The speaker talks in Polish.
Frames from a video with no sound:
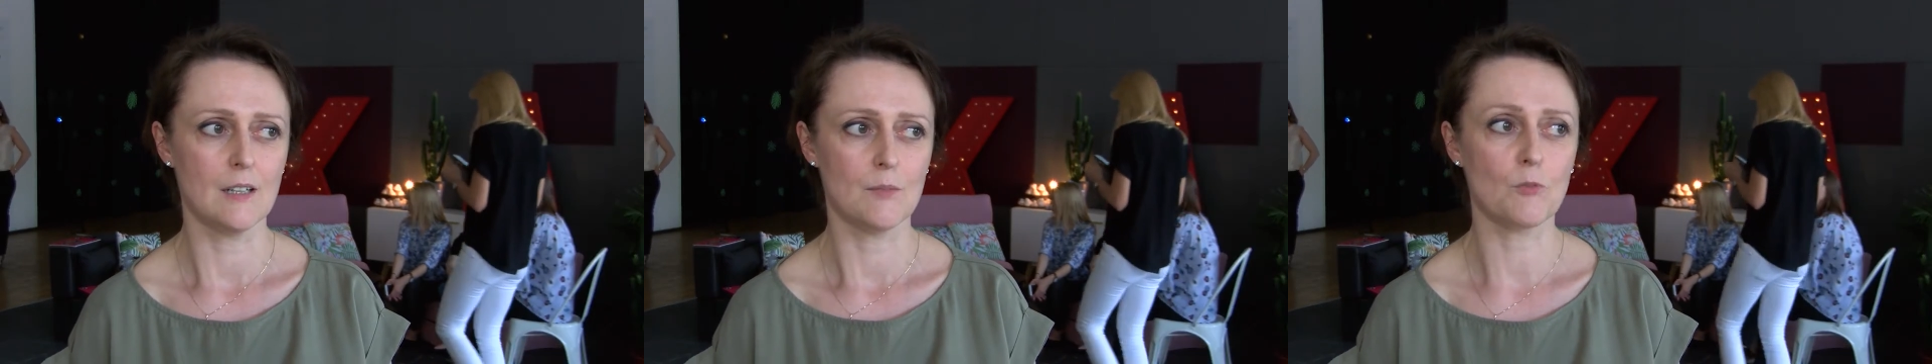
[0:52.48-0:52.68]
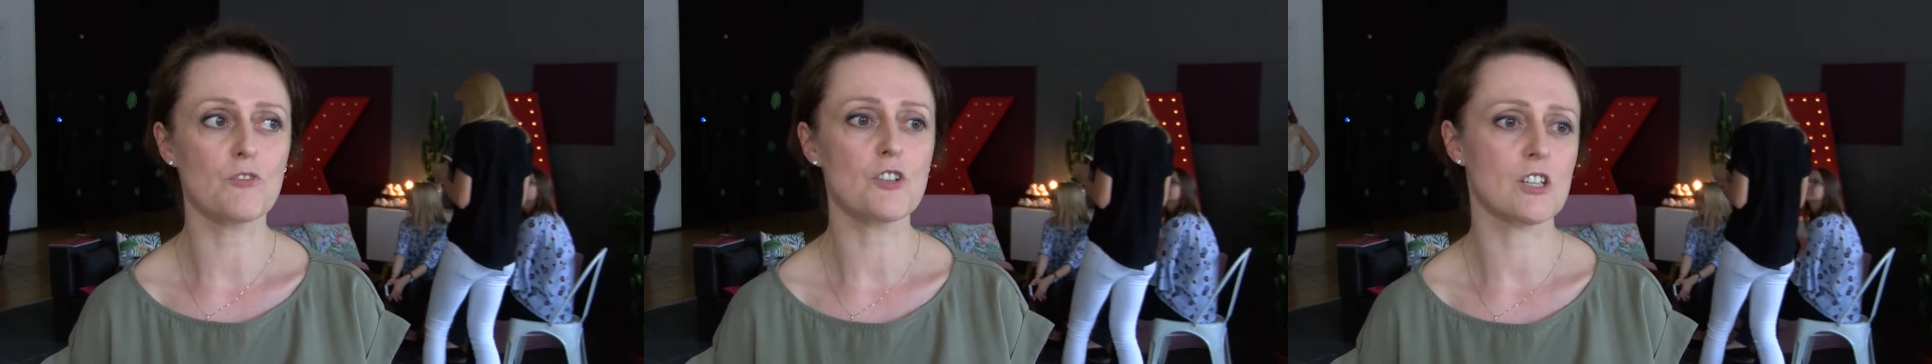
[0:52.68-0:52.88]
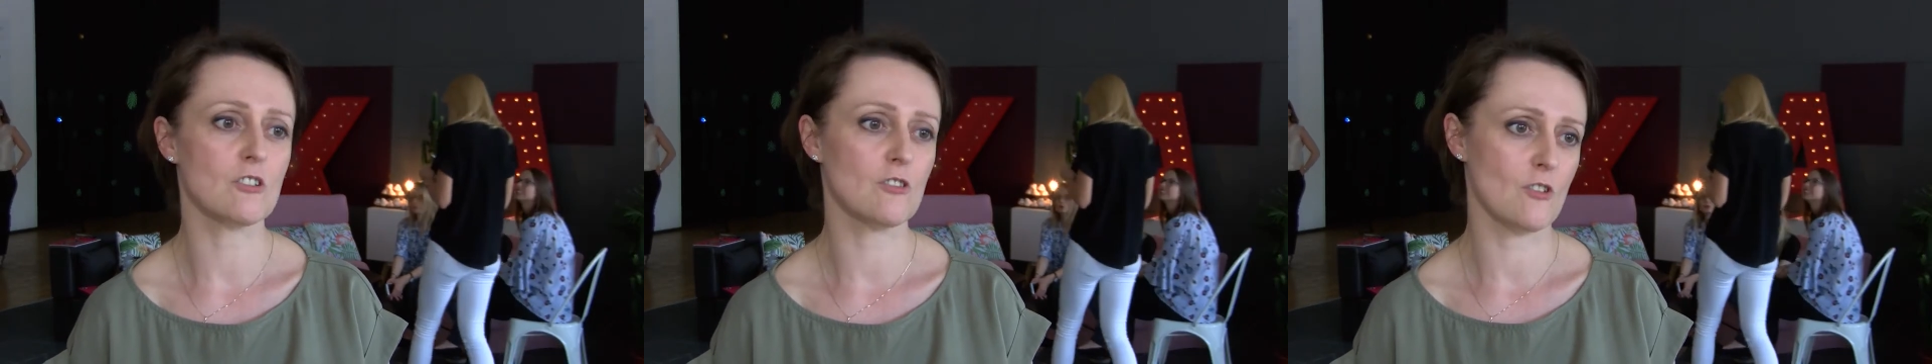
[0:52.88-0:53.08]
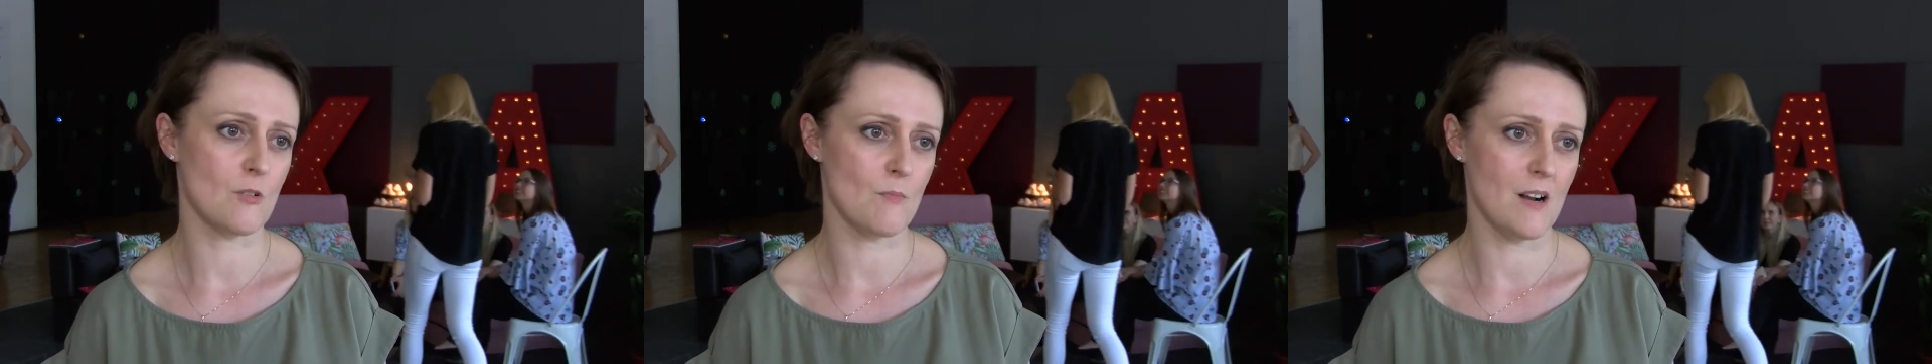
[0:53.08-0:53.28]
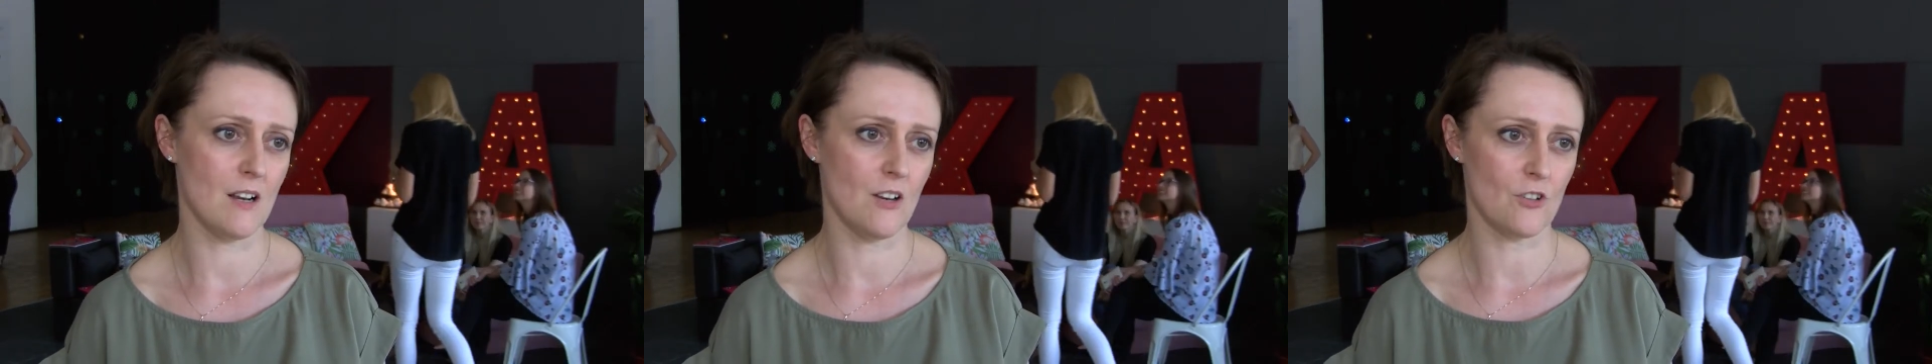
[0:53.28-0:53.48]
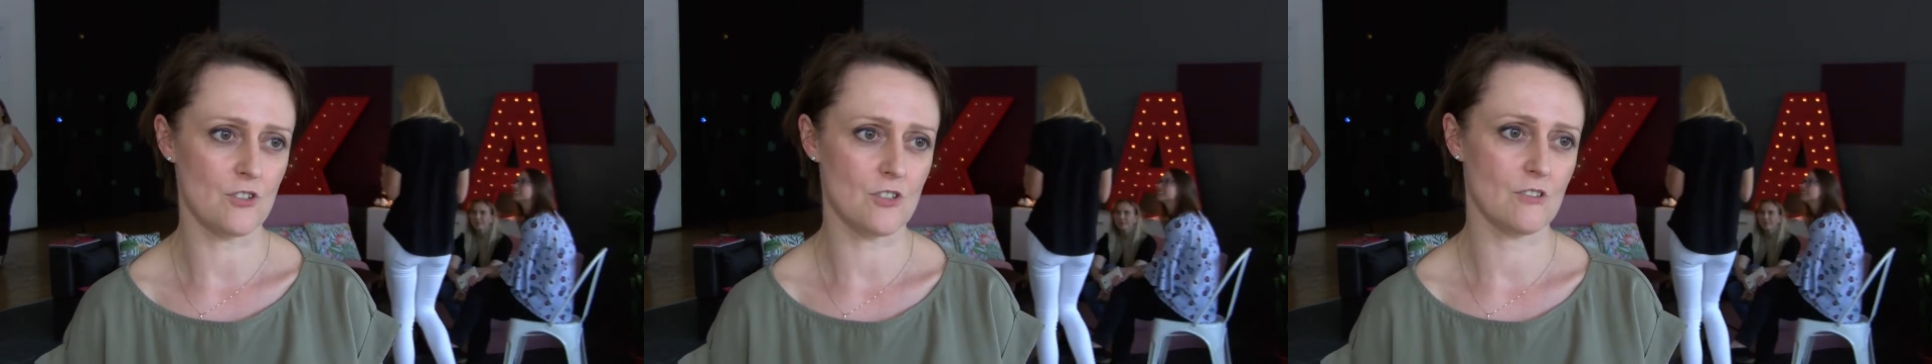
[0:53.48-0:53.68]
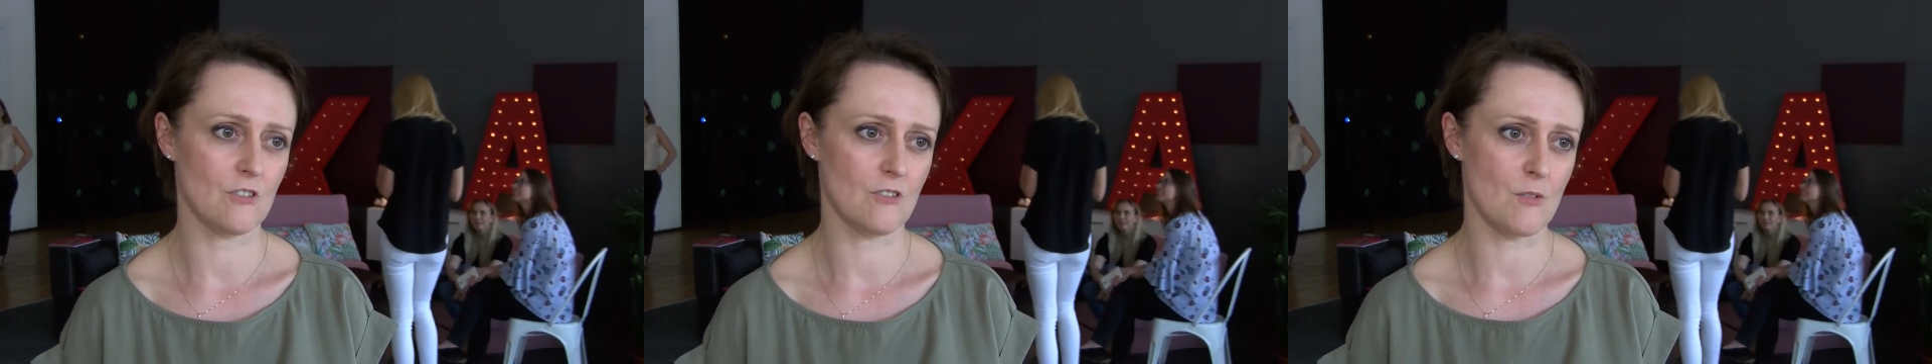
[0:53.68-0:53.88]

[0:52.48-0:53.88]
mówi się do normalności, do